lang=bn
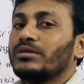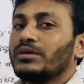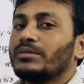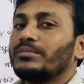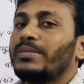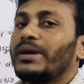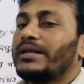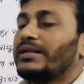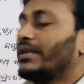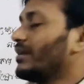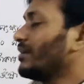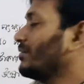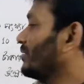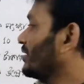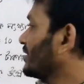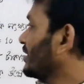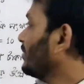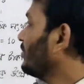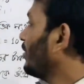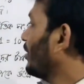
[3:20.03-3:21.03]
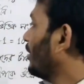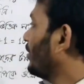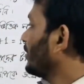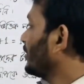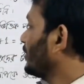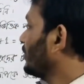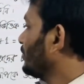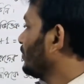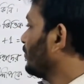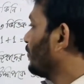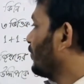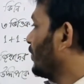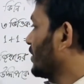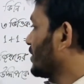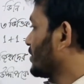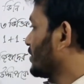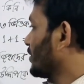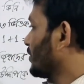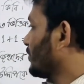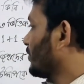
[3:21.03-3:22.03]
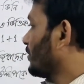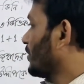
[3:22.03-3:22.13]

বাইনারি ভাষায় বলা হয় কিন্তু ওয়ান জিরো